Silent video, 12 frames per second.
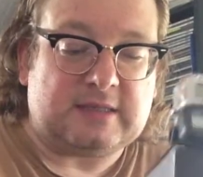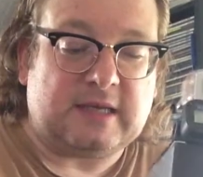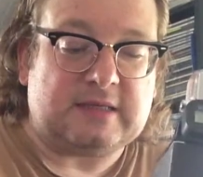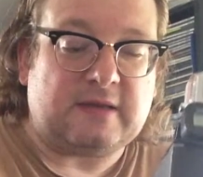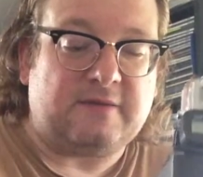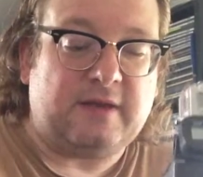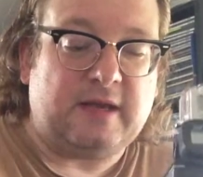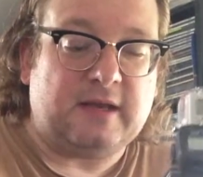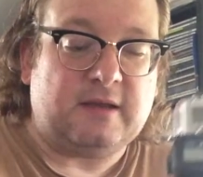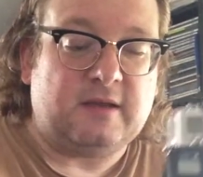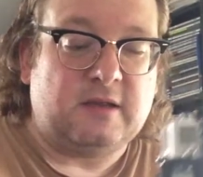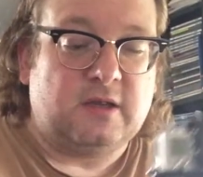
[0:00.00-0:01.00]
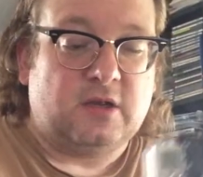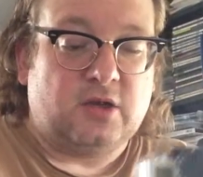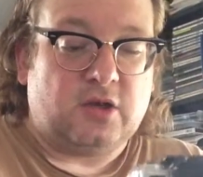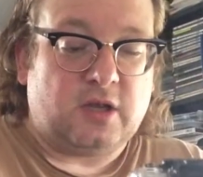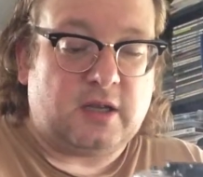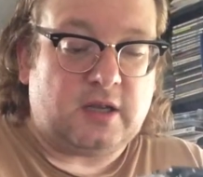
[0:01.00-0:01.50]
sehr, sehr viele
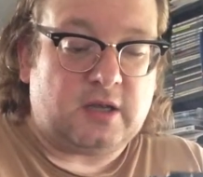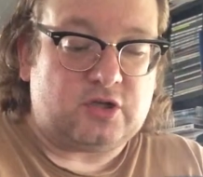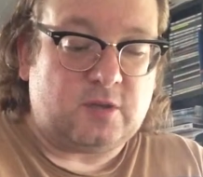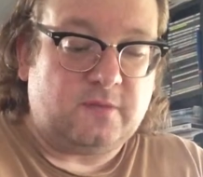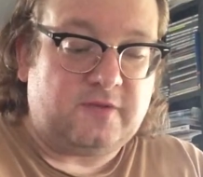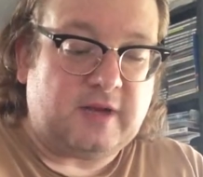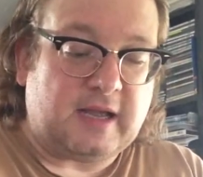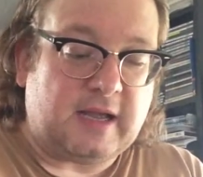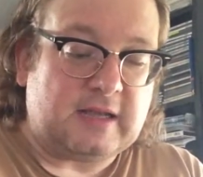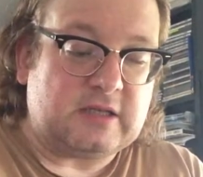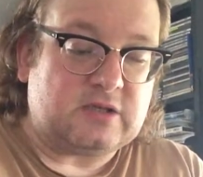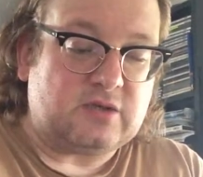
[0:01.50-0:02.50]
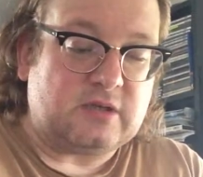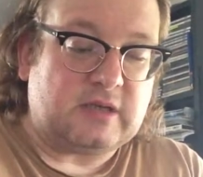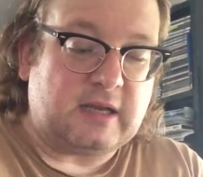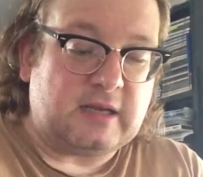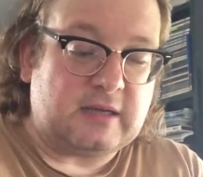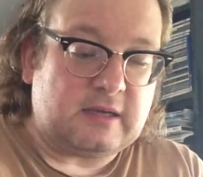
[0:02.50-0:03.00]
äh, Schimpftiraden
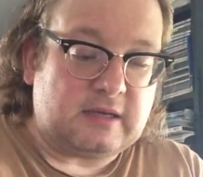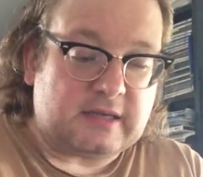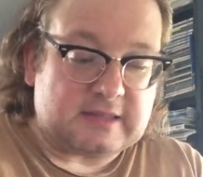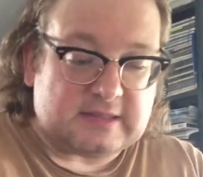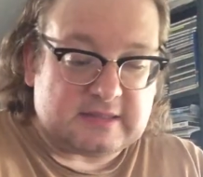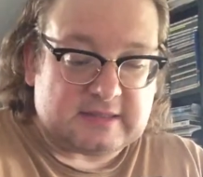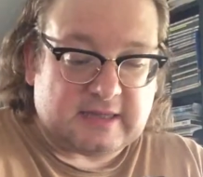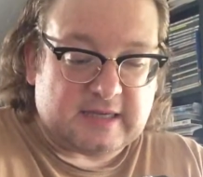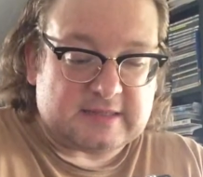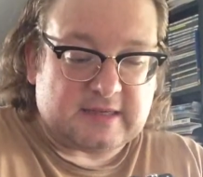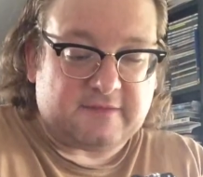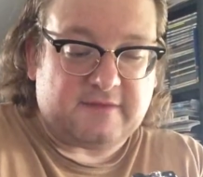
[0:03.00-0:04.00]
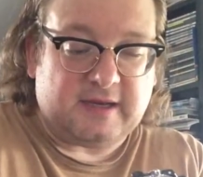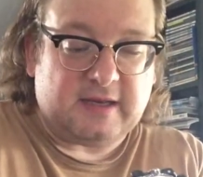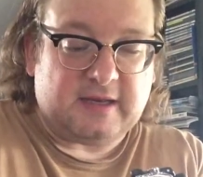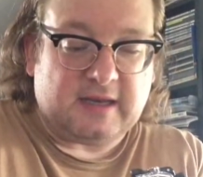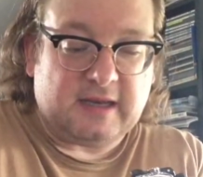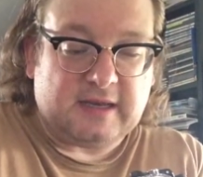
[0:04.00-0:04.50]
drin, dass sehr, sehr
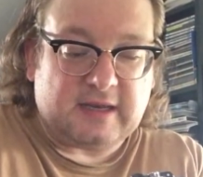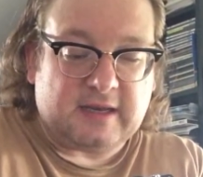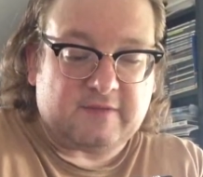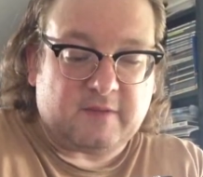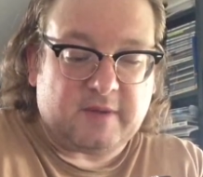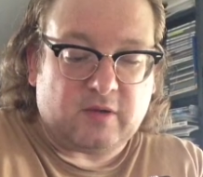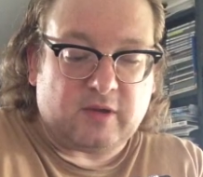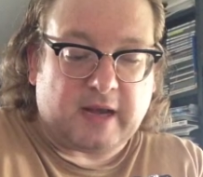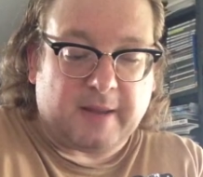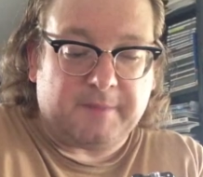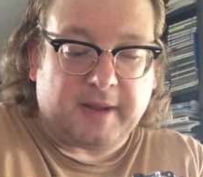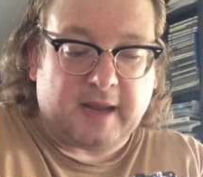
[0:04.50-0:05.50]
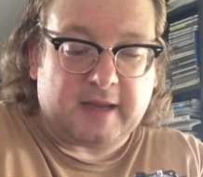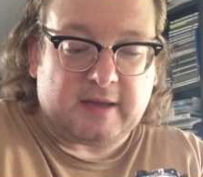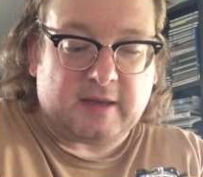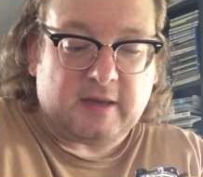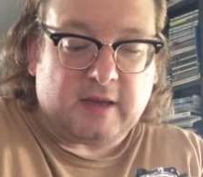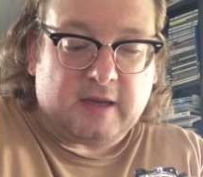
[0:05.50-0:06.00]
viele Internetverbindungen
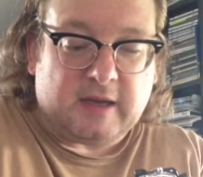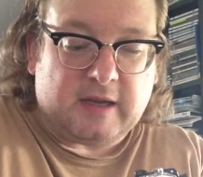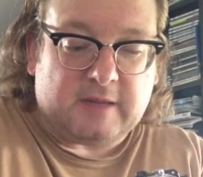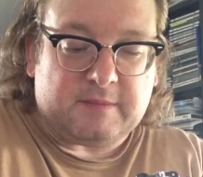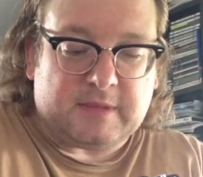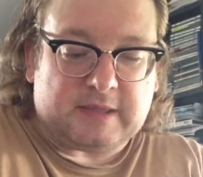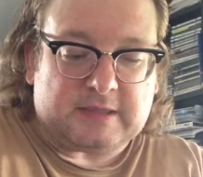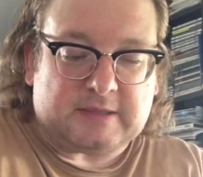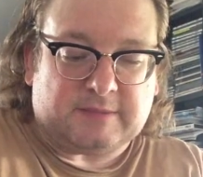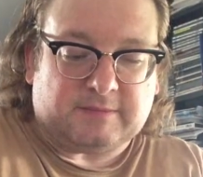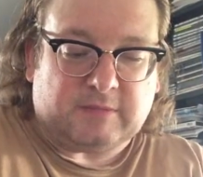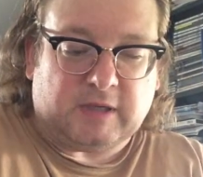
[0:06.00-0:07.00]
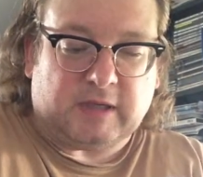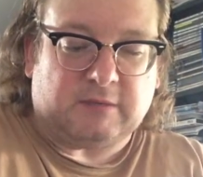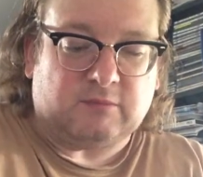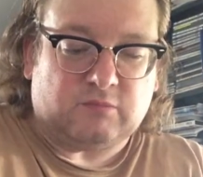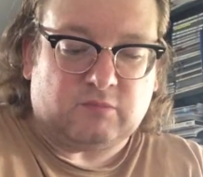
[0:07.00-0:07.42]
abbrechen, ähm, dass ja,